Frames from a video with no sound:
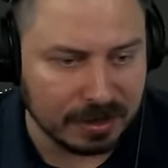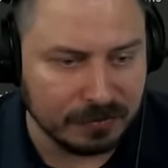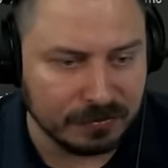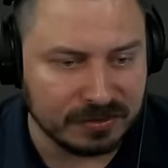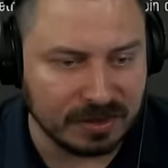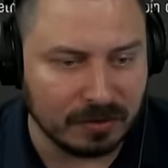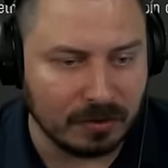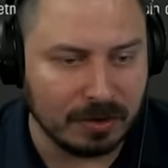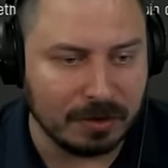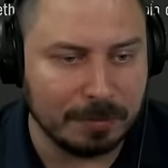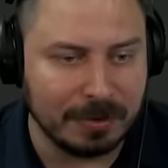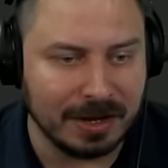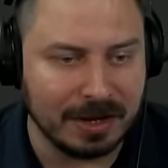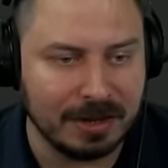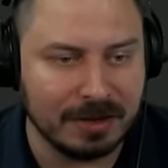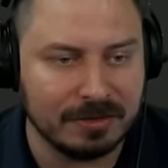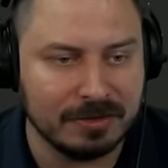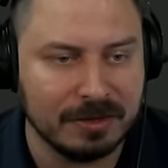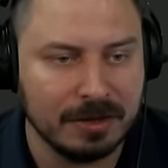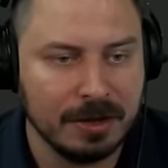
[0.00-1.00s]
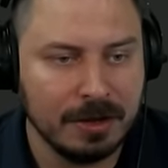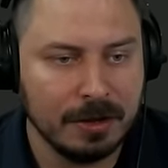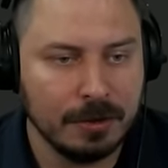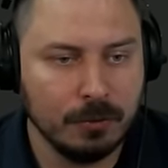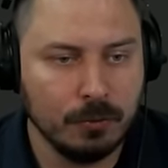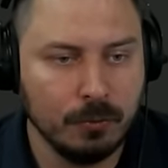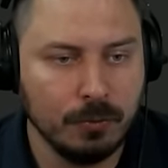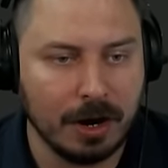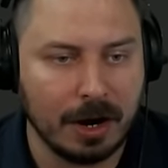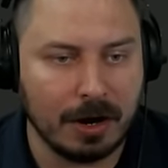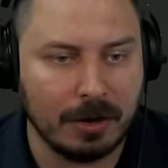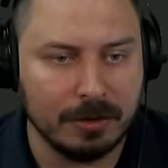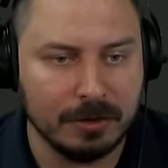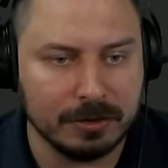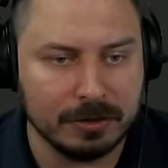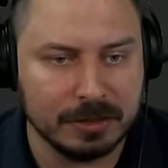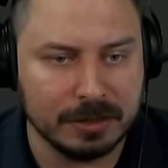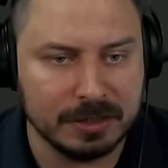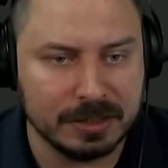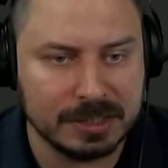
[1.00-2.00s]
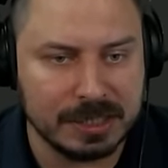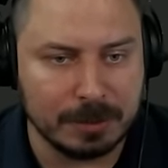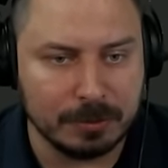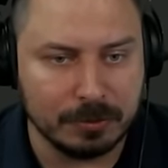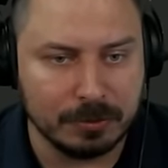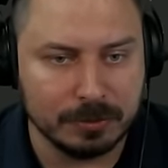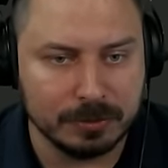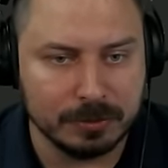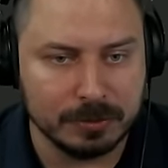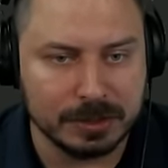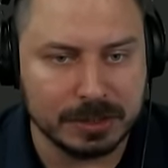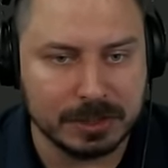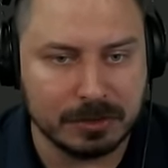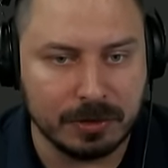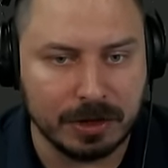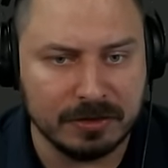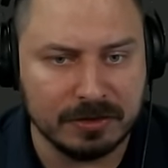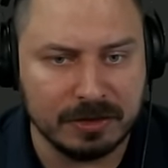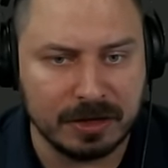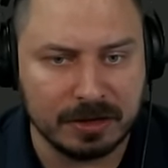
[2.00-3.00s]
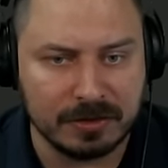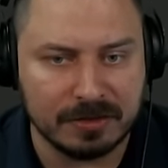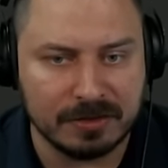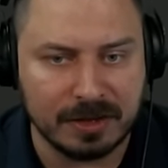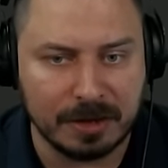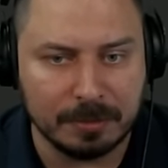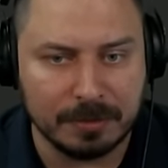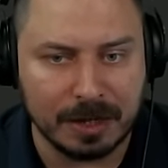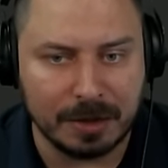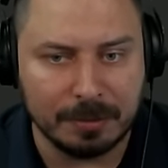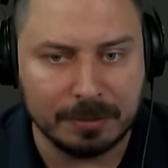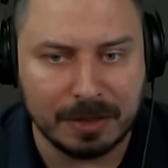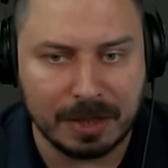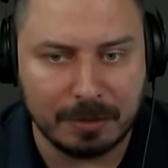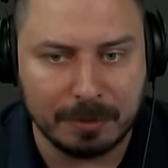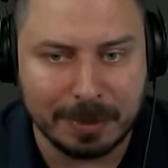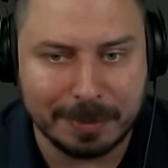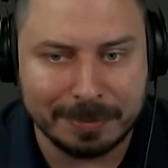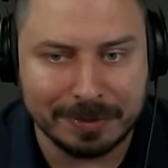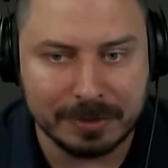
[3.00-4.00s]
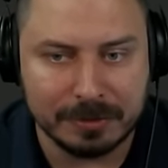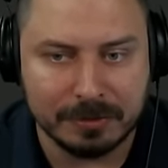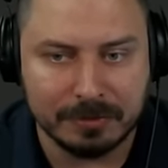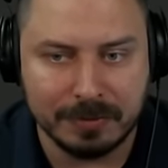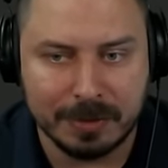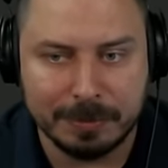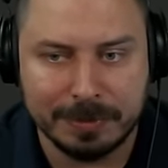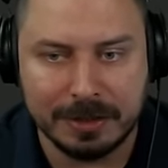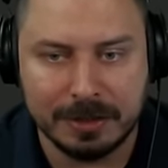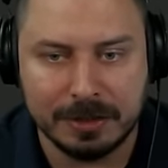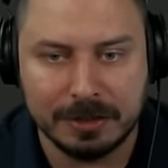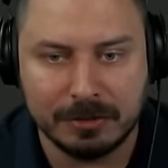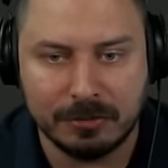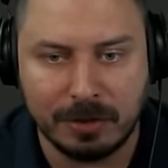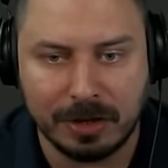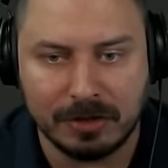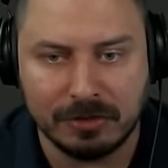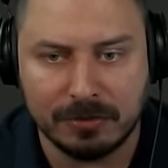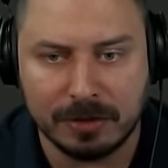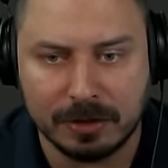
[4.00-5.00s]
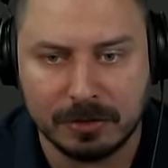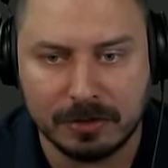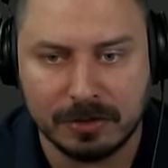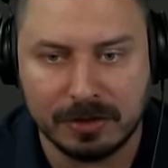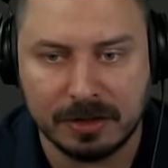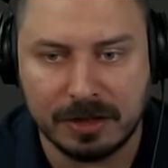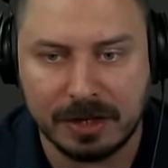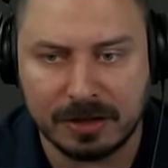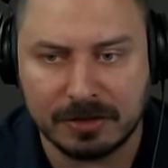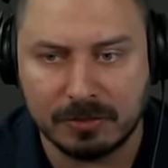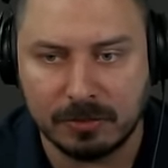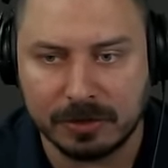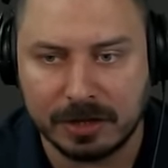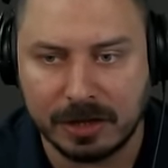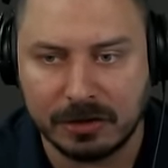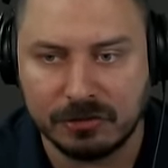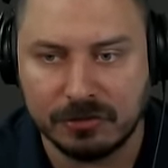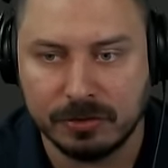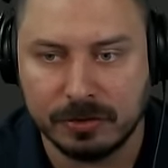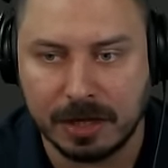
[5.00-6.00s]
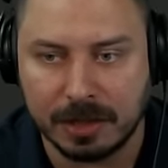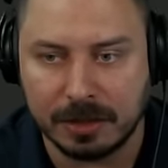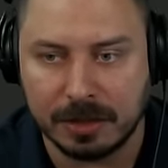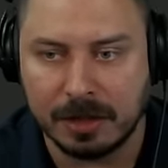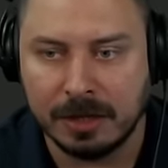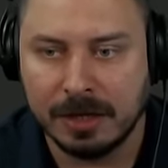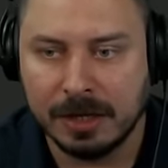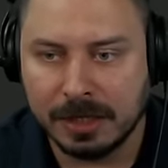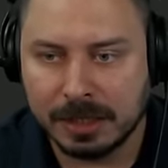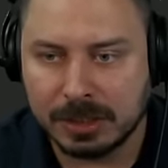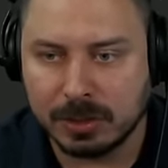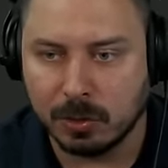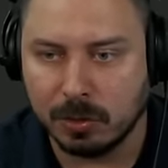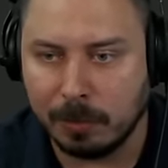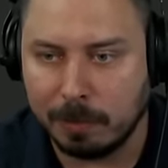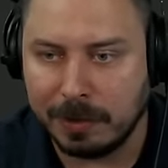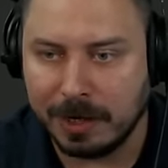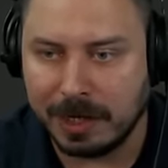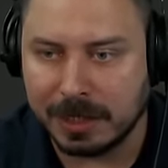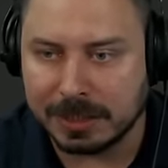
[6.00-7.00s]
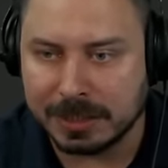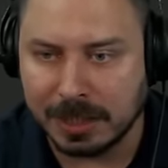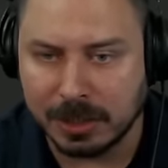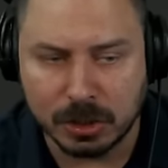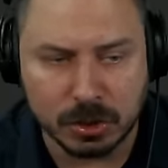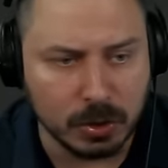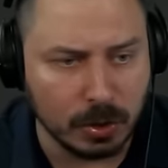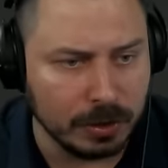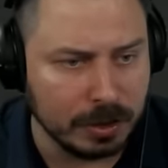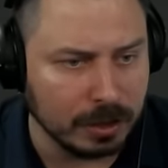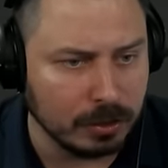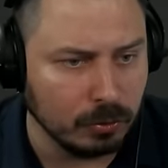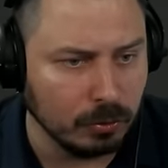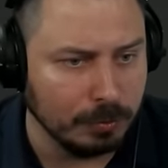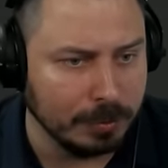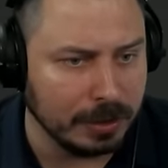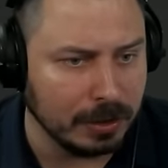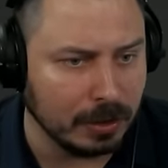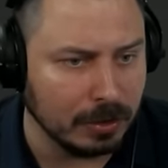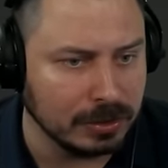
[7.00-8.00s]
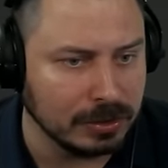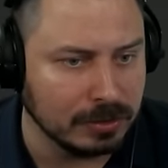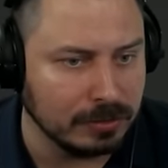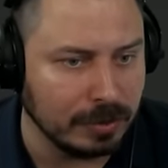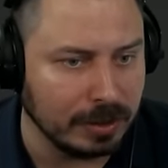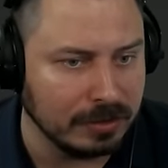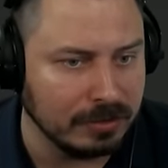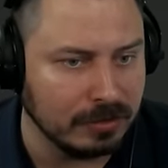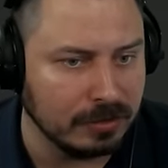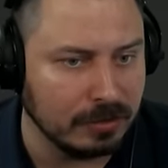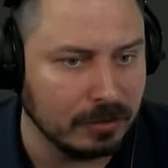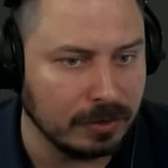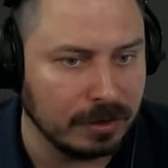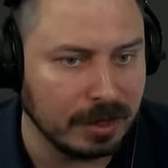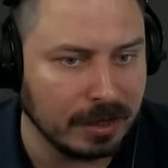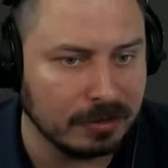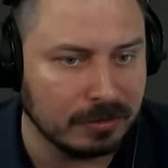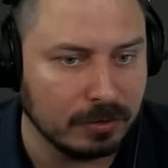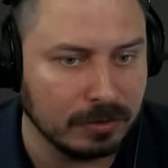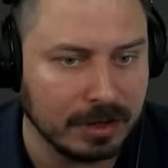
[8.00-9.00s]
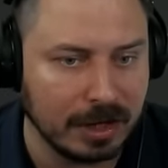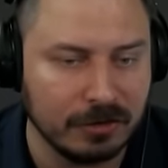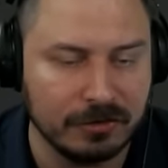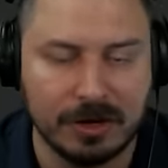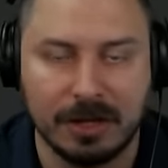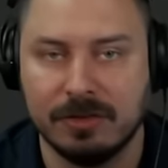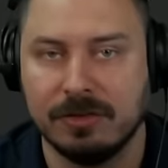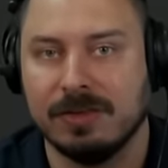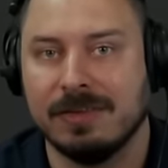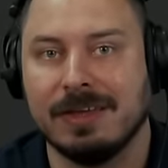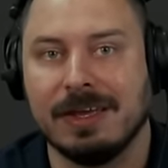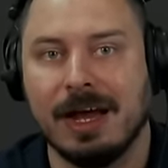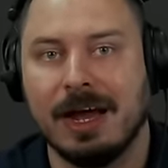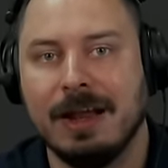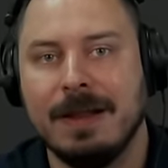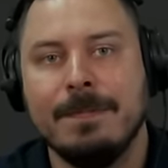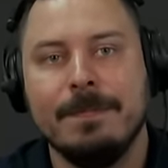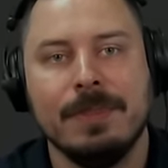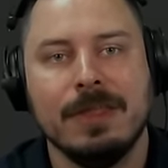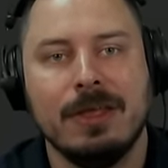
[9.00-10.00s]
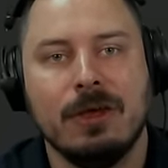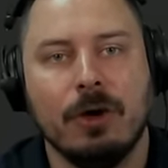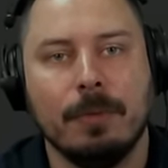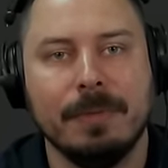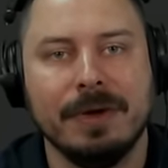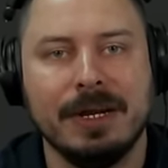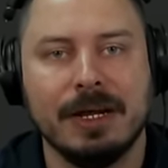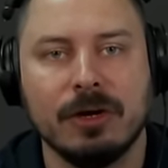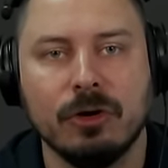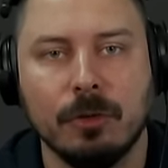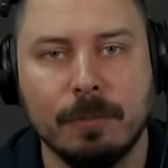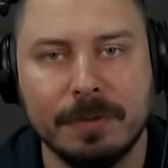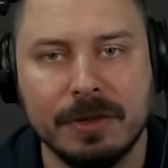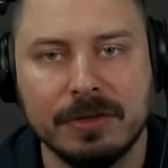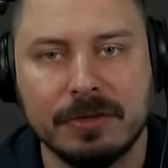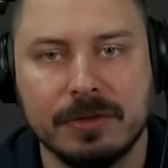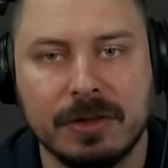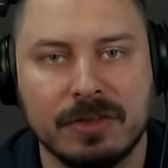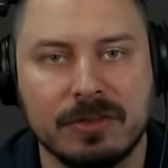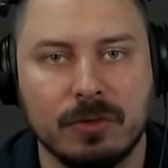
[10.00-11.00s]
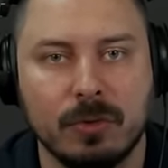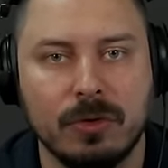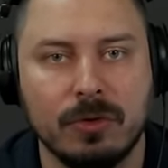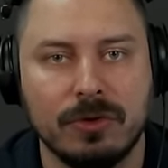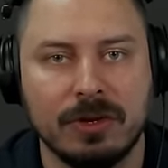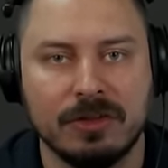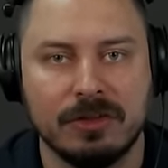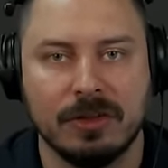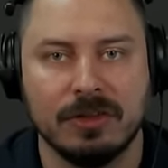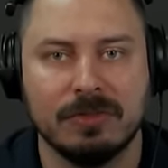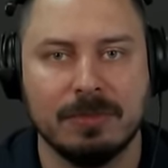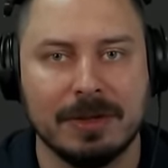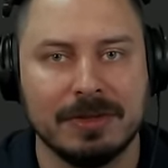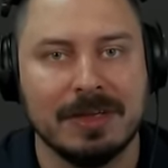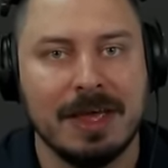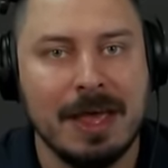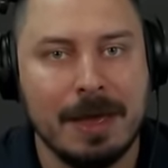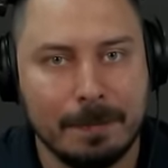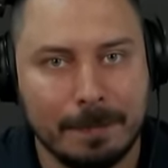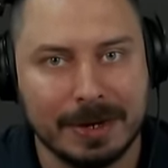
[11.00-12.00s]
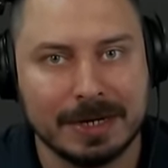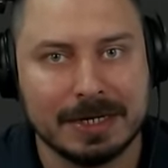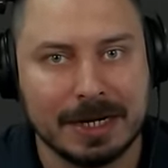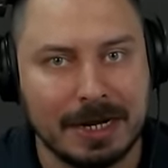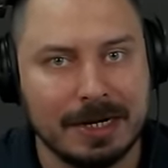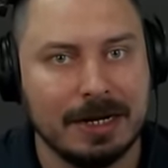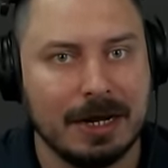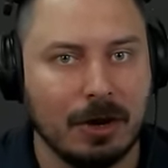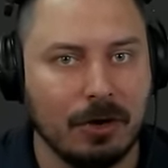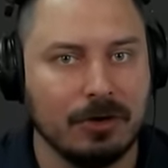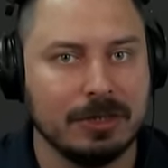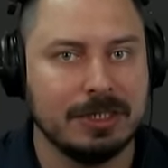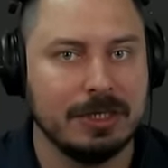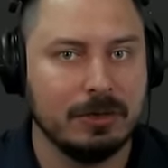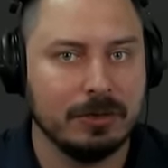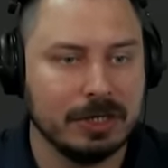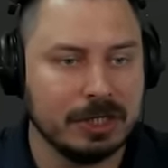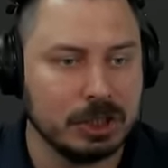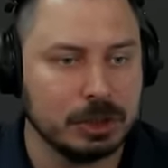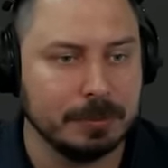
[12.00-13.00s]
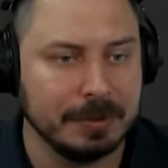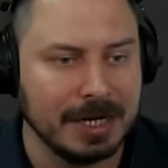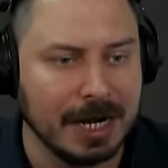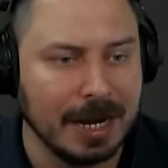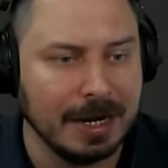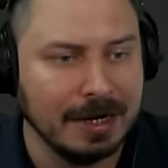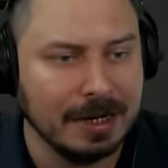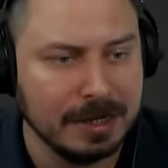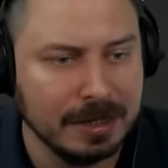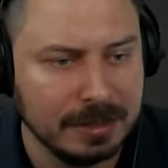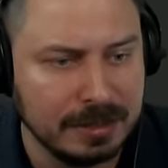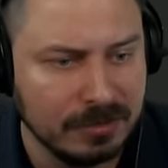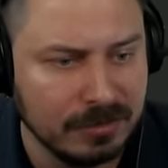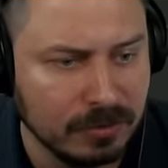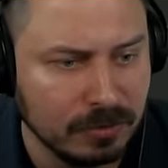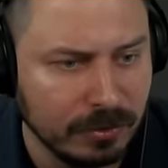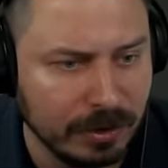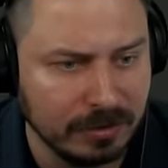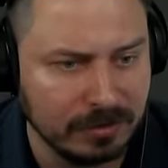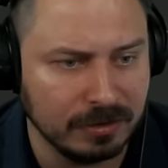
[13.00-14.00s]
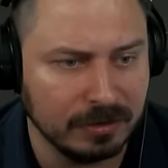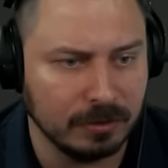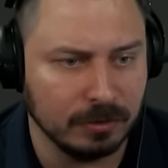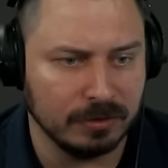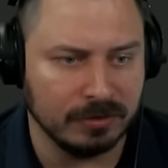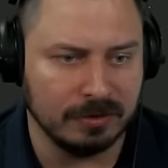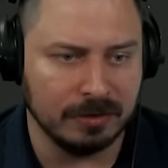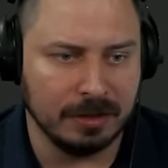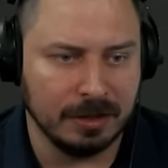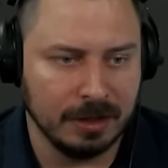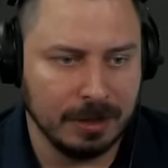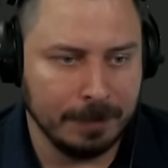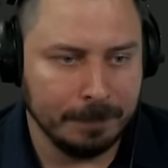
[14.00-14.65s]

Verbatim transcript: If several players who are not in the same group use the transit at the same time, they will be, will be transferred to the next location together. Solo players can join a group and also transit to the next location. Also ist egal, ob man in der Gruppe ist oder solo oder sonst was. Man kann auch theoretisch mit anderen diesen Transit nutzen.